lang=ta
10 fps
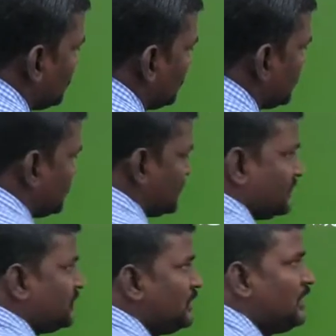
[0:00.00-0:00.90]
ஒன்னு
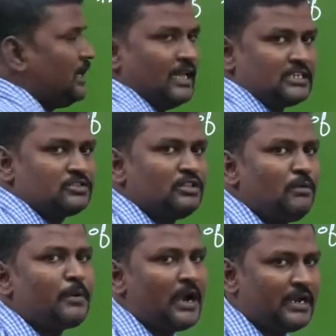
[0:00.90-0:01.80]
கிடைச்சிருக்கு நெக்ஸ்ட் வந்து
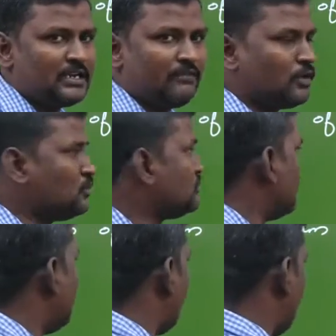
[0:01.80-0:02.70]
ப்ராடக்ட் ஆஃப் த ரூட்ஸ்
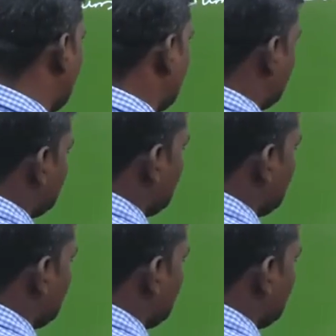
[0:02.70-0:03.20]
நம்ம ஃபைண்ட் அவுட் பண்ணணும்